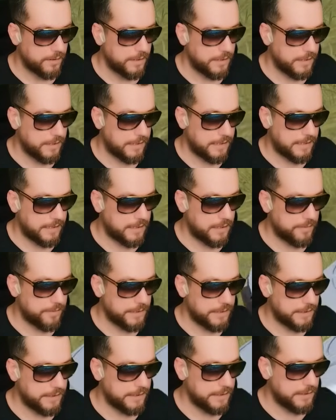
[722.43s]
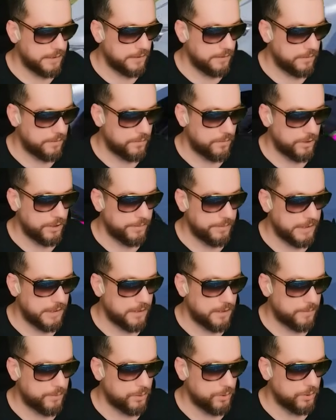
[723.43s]
Allah arabaya değdi. Oraya bir de
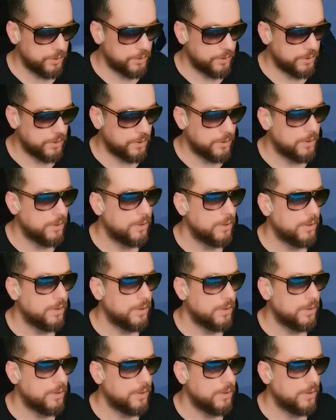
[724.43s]
araba oynuyor.